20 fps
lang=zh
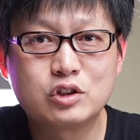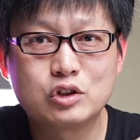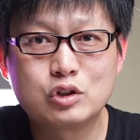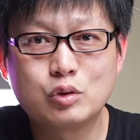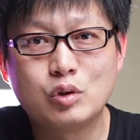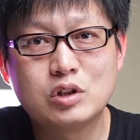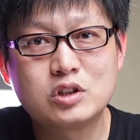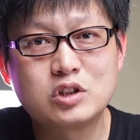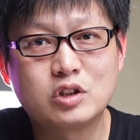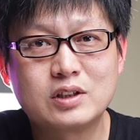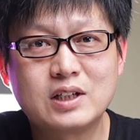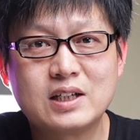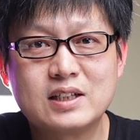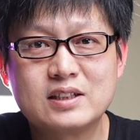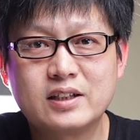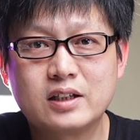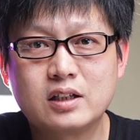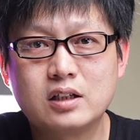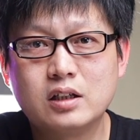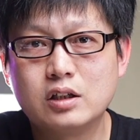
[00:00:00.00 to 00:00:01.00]
就是我手上
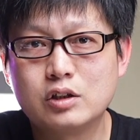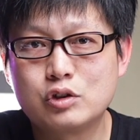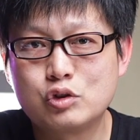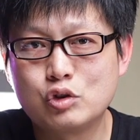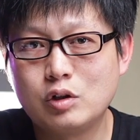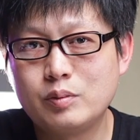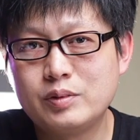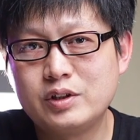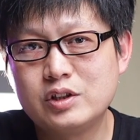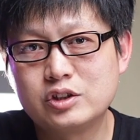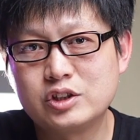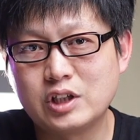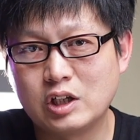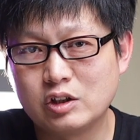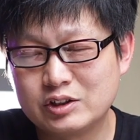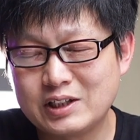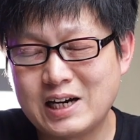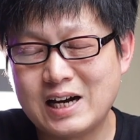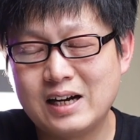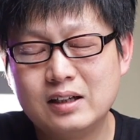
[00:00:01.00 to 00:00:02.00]
这个 Joby
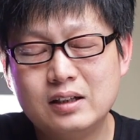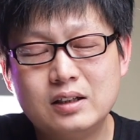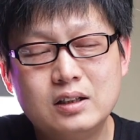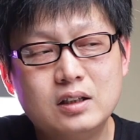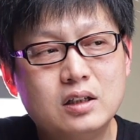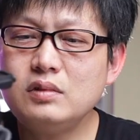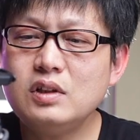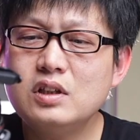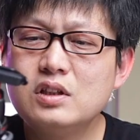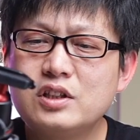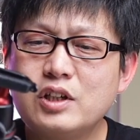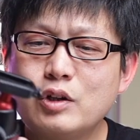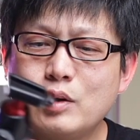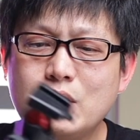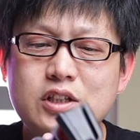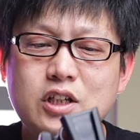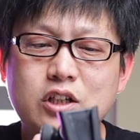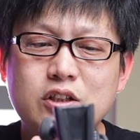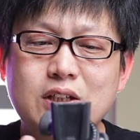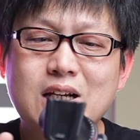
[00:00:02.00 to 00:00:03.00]
脚架。这
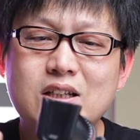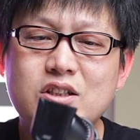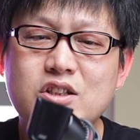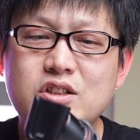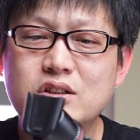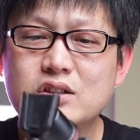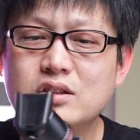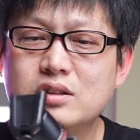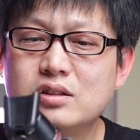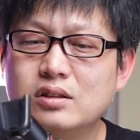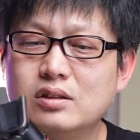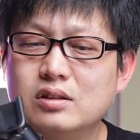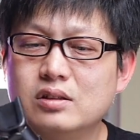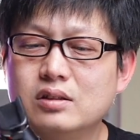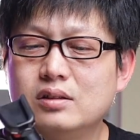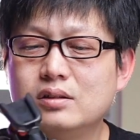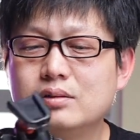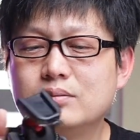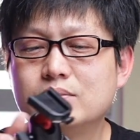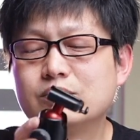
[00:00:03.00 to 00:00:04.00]
款脚架其
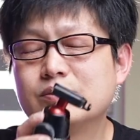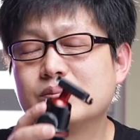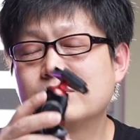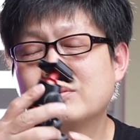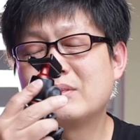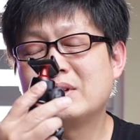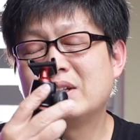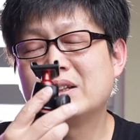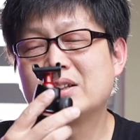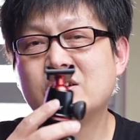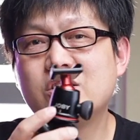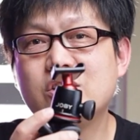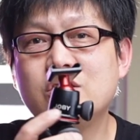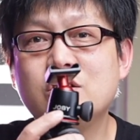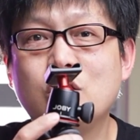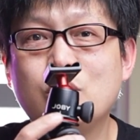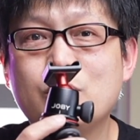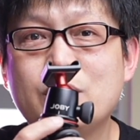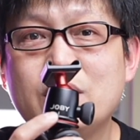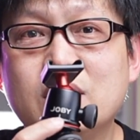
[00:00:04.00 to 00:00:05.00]
实挺
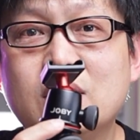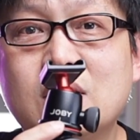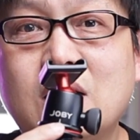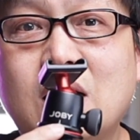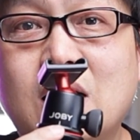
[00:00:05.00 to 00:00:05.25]
有名